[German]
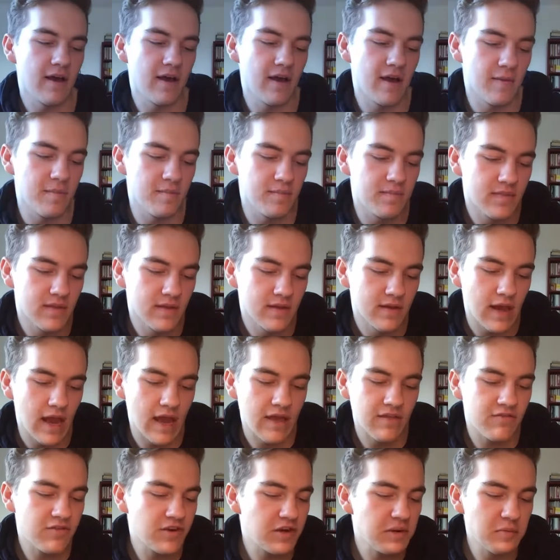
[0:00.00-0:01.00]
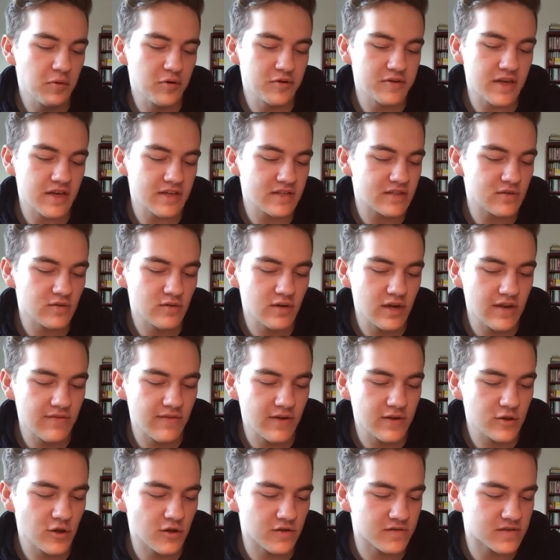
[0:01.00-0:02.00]
ähm, Anthony Modest und
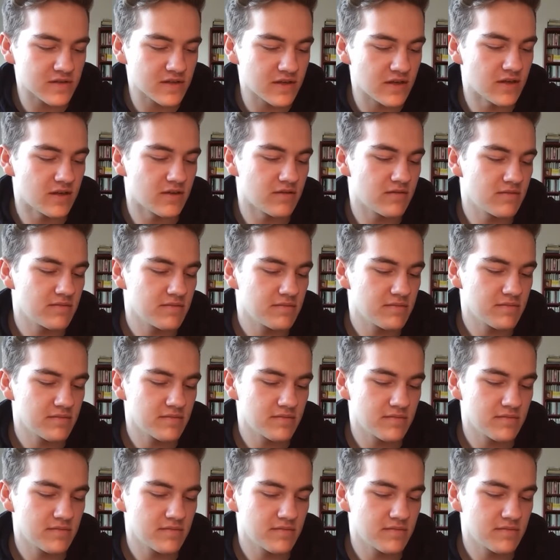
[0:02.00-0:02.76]
Lewandowski.